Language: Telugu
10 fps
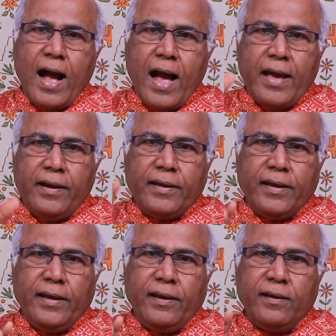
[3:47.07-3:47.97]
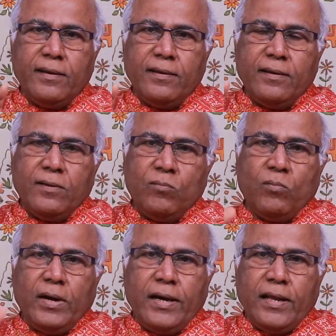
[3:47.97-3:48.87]
ఆయనకి
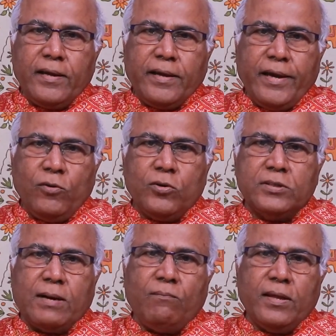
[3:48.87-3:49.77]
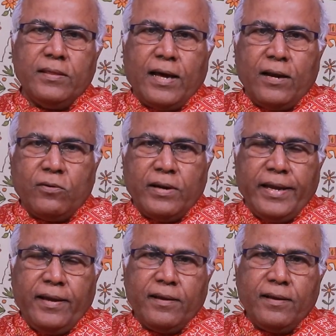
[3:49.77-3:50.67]
మహిళలకి ఏవో సంబంధాలు
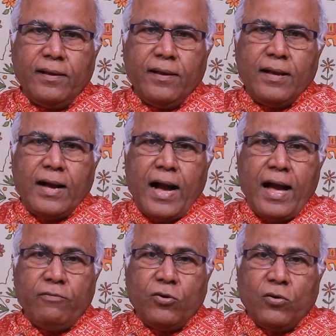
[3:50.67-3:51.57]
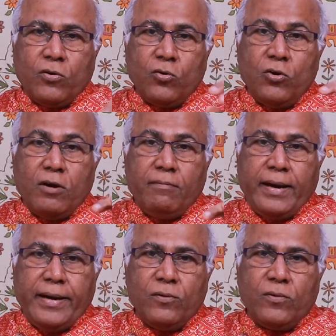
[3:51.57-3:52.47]
ఉన్నాయి ఆమెకు ఒక రెండో
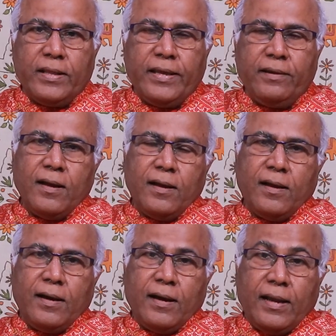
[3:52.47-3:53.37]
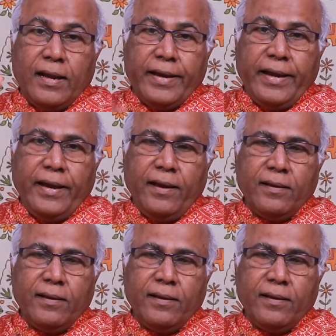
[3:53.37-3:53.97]
భార్య ఉన్నది అలాగే